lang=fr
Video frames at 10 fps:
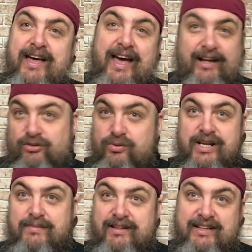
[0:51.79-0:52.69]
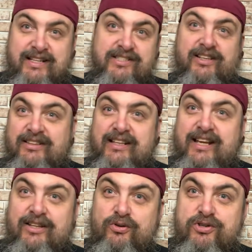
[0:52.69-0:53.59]
À tous les matins, il sortait de
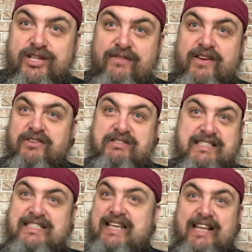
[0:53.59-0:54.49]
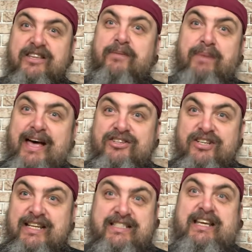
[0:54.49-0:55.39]
la douche, il y avait une dizaine de pages de
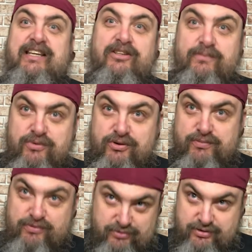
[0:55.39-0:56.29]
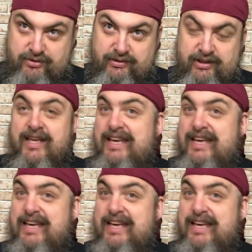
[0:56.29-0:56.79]
design de plus pour nous autres.